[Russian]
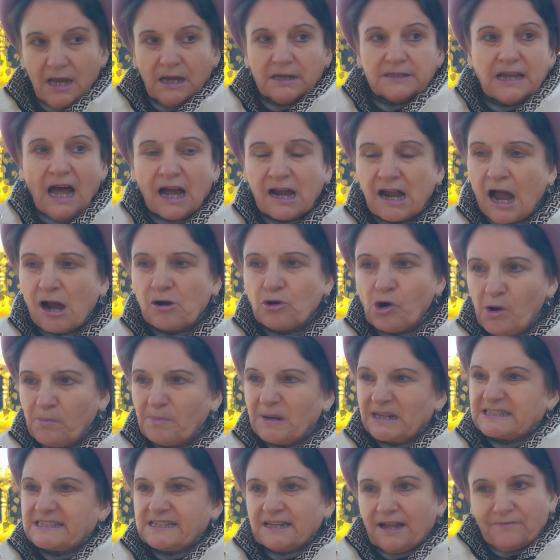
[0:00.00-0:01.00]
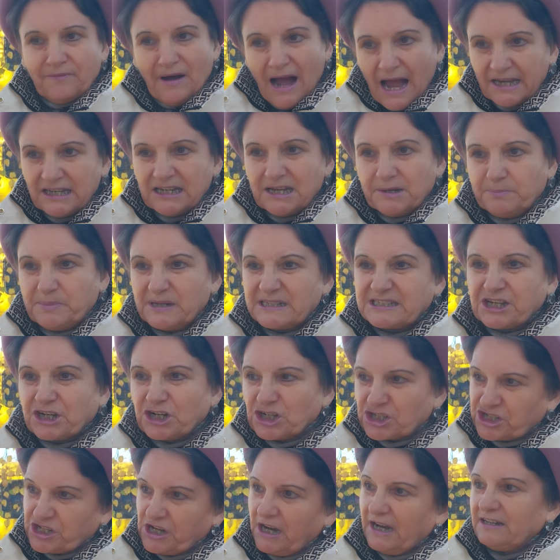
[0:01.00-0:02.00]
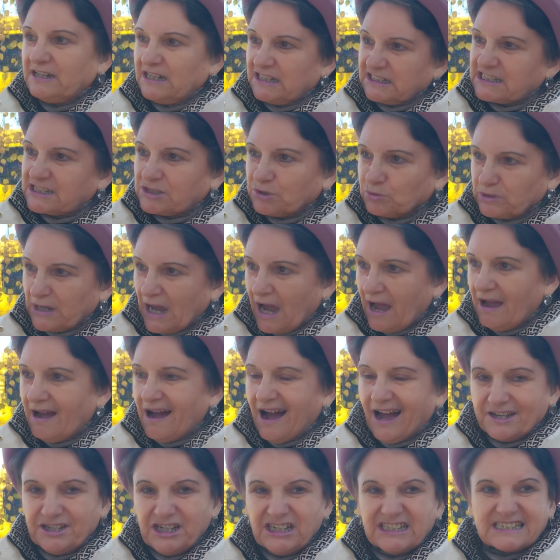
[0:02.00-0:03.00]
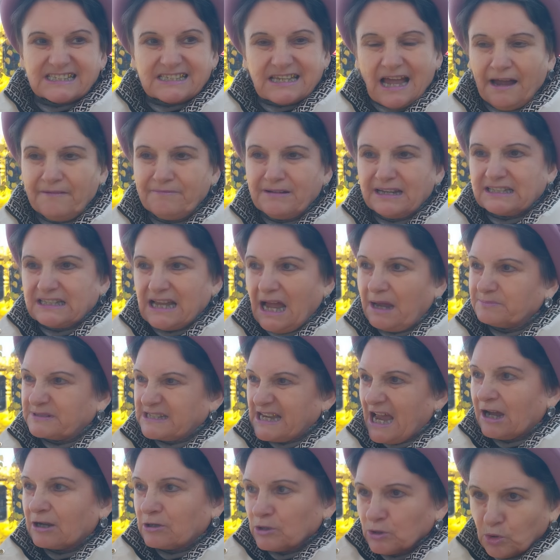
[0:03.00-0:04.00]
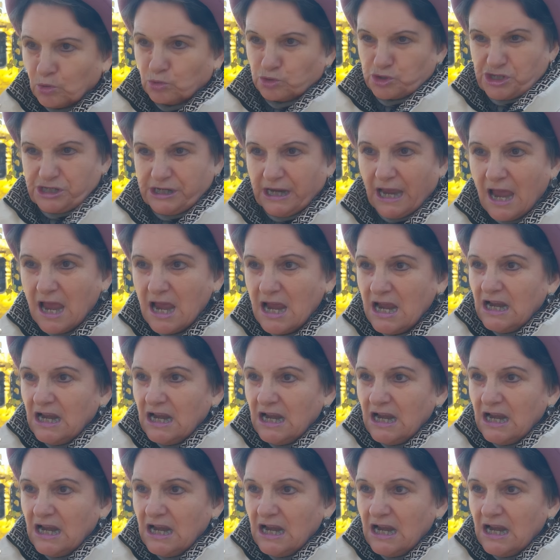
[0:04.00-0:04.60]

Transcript: На каком основании, без решения суда, они ставят нам заглушки?